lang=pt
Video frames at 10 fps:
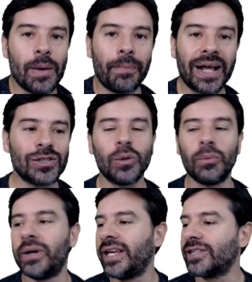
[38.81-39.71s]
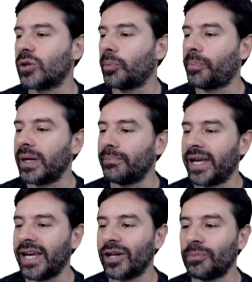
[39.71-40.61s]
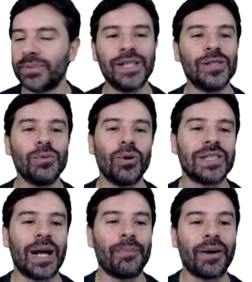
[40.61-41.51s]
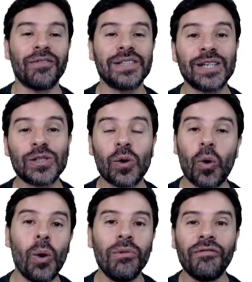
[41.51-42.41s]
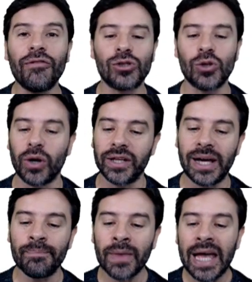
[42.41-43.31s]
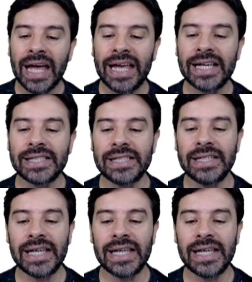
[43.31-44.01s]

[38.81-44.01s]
Para descobrir isso, eu primeiro preciso mostrar para vocês como funciona esse